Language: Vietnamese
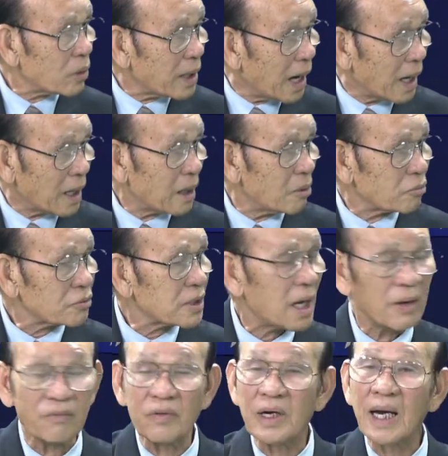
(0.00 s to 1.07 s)
của Đảng Cộng
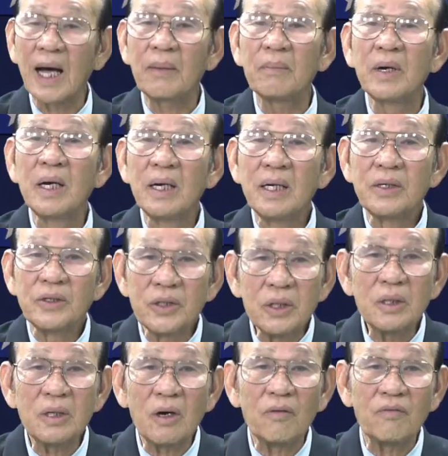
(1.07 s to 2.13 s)
sản Việt Nam
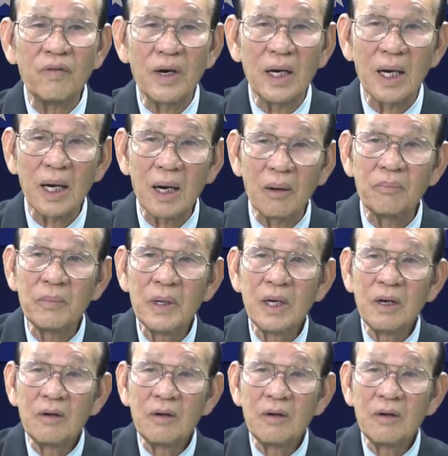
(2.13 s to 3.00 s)
chứ không phải là không